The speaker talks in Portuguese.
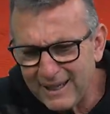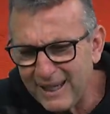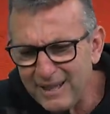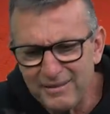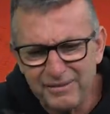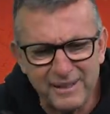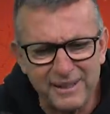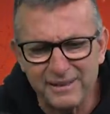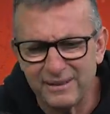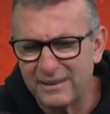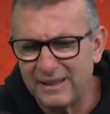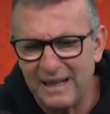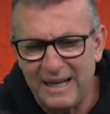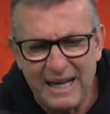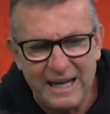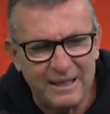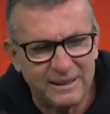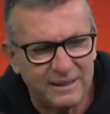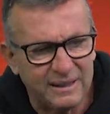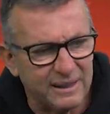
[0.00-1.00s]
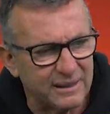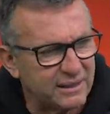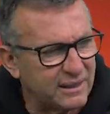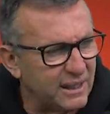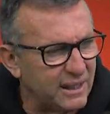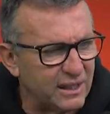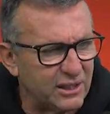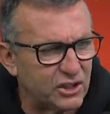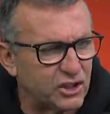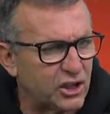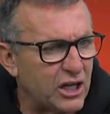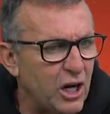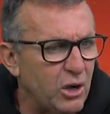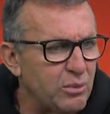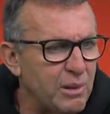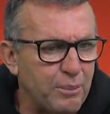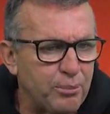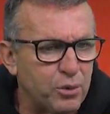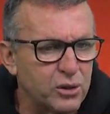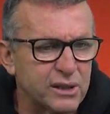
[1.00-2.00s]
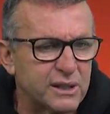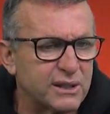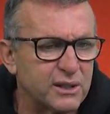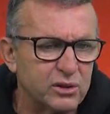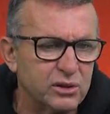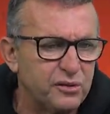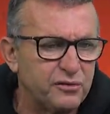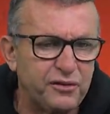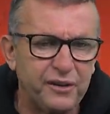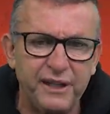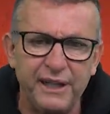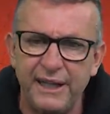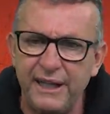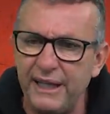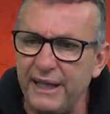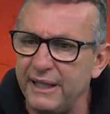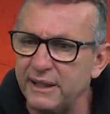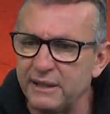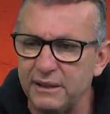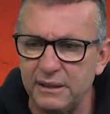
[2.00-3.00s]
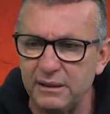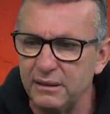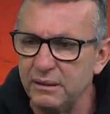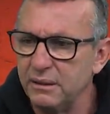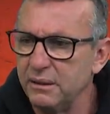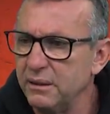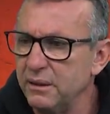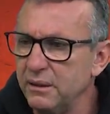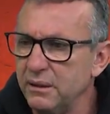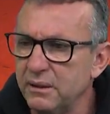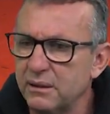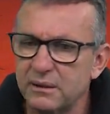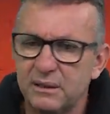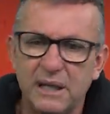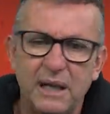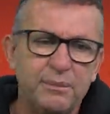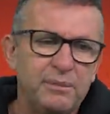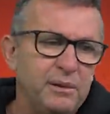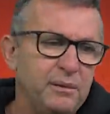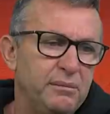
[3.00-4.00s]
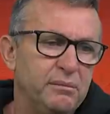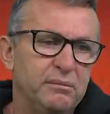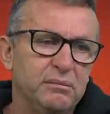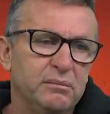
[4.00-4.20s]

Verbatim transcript: reinventar, tenta achar uma posição diferente, sabe?